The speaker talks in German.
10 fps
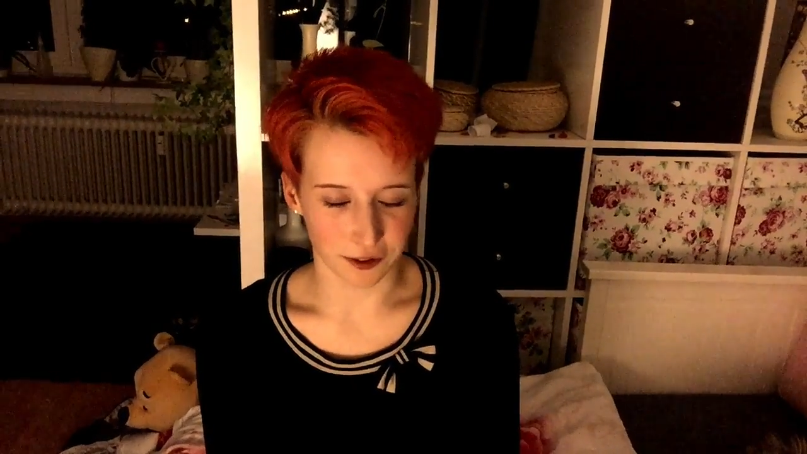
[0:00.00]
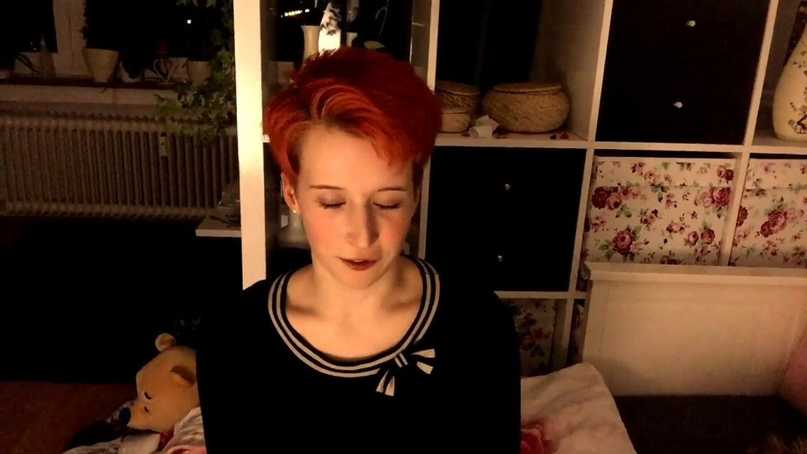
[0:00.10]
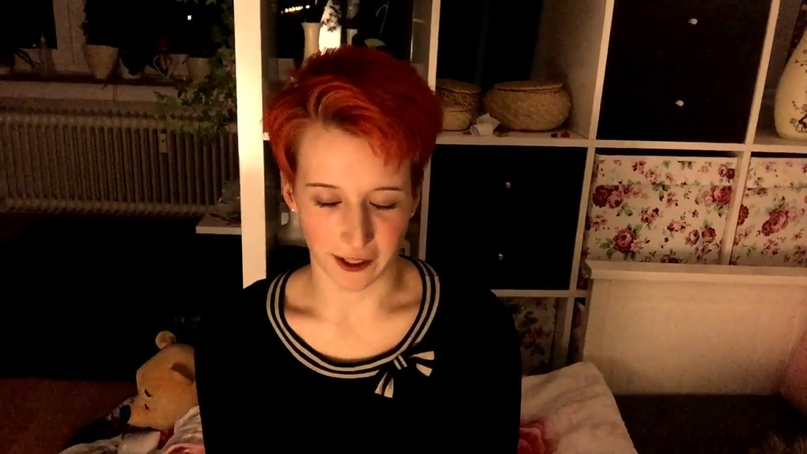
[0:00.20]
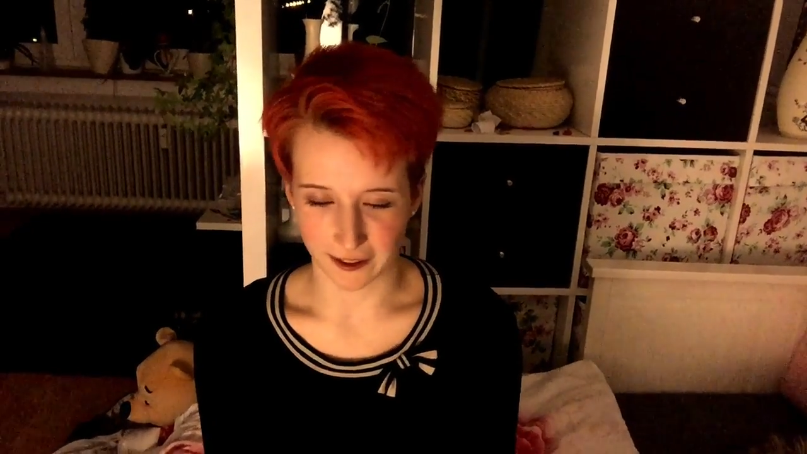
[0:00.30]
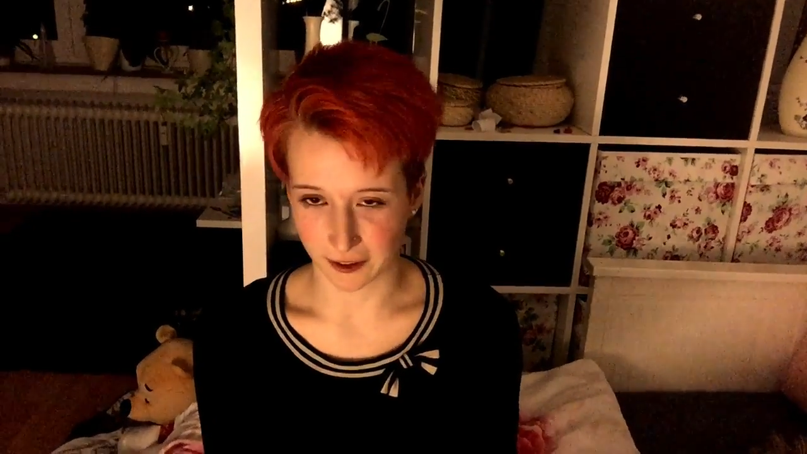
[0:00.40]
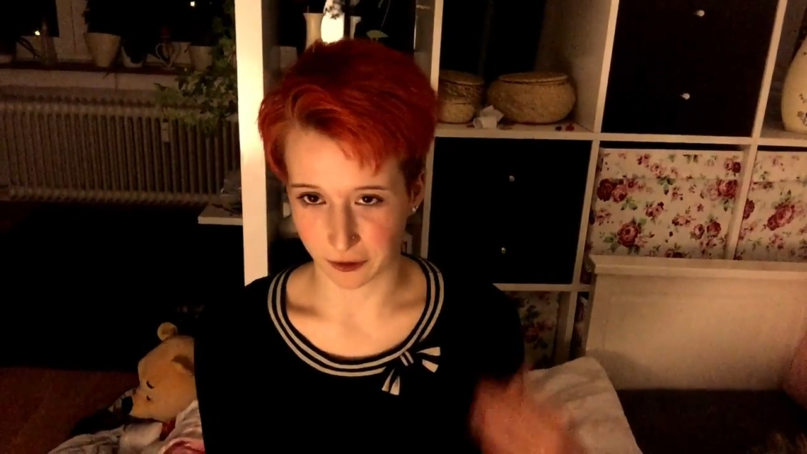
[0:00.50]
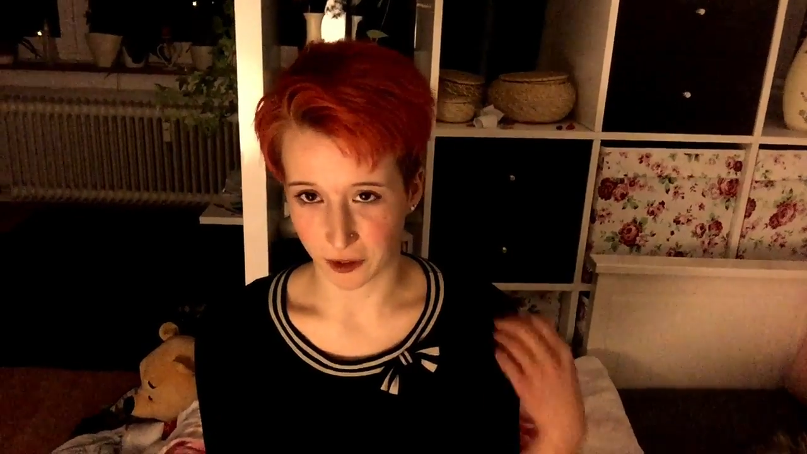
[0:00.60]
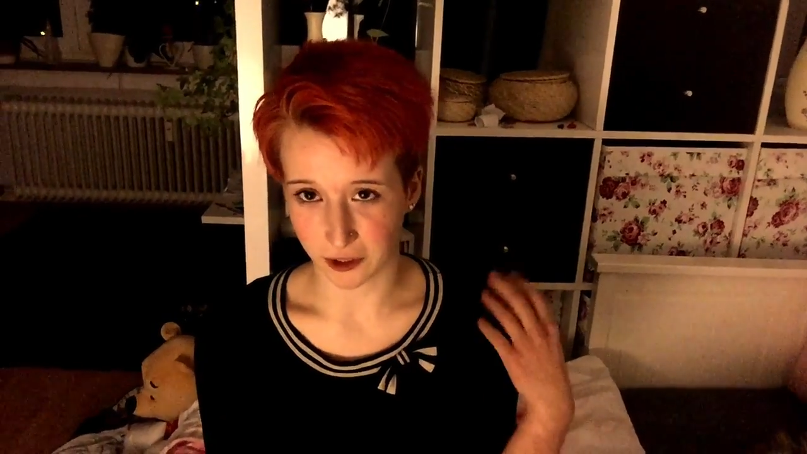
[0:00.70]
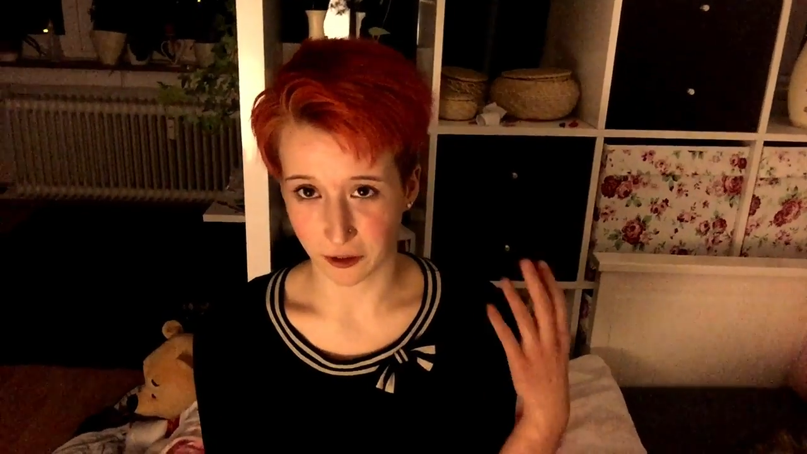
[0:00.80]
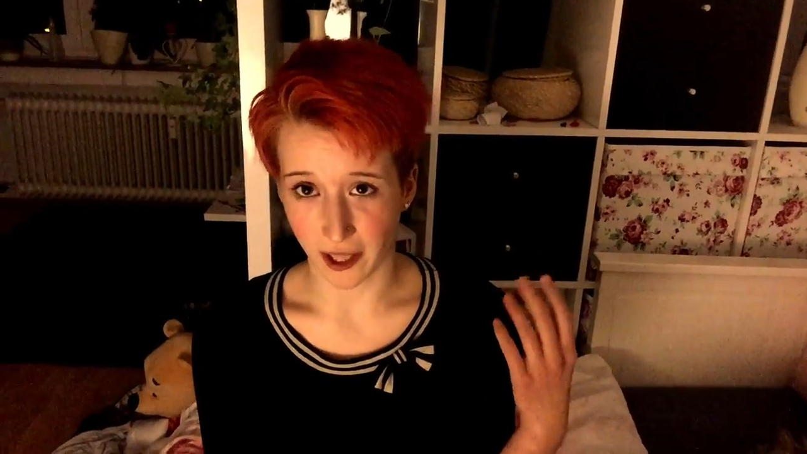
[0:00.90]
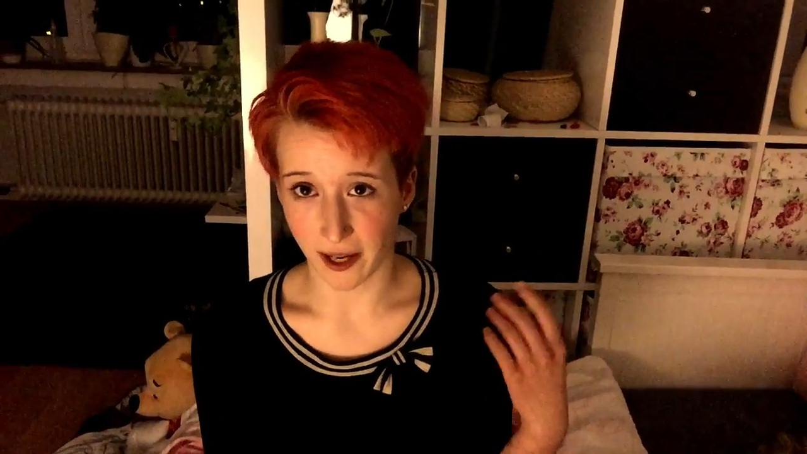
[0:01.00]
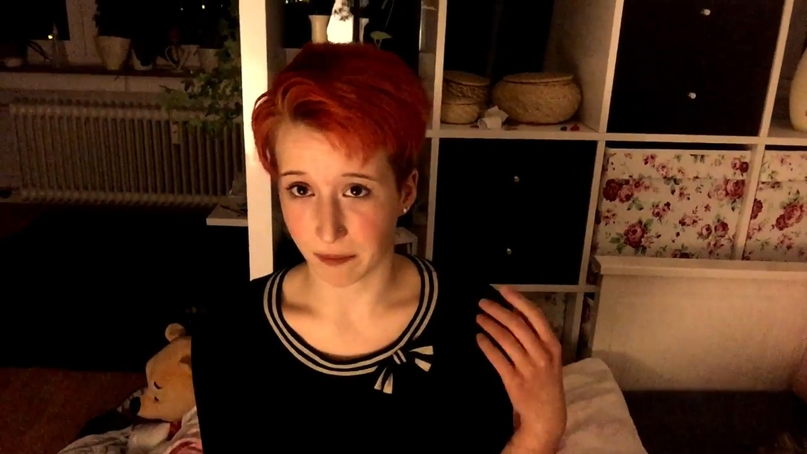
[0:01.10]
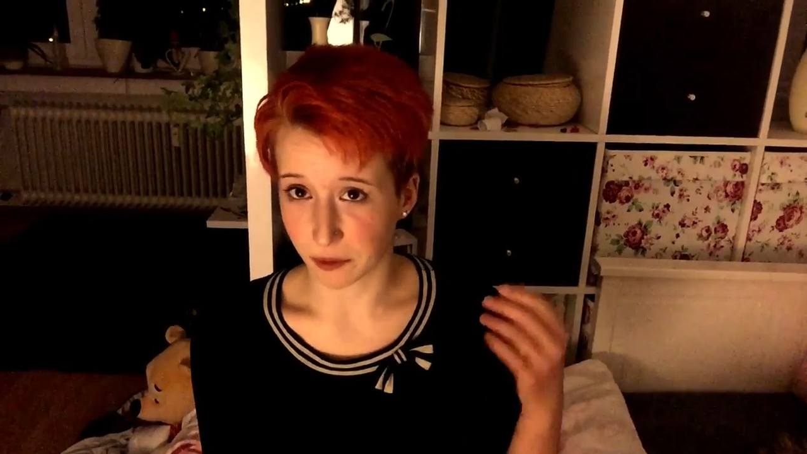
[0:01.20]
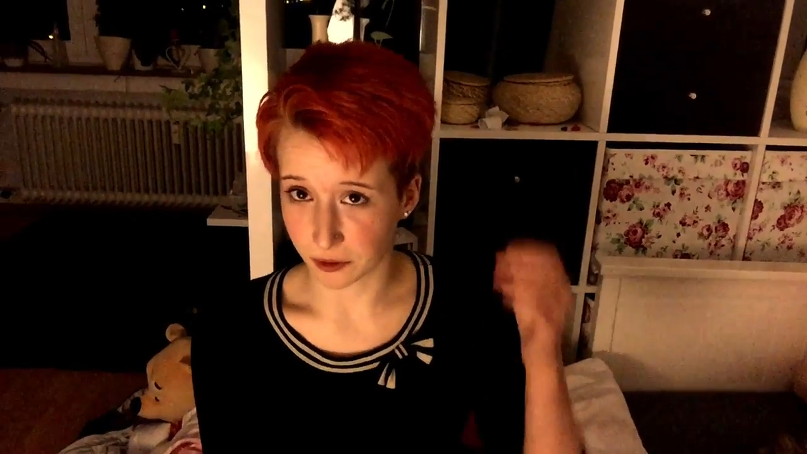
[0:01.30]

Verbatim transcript: so ein Accessoire zu haben.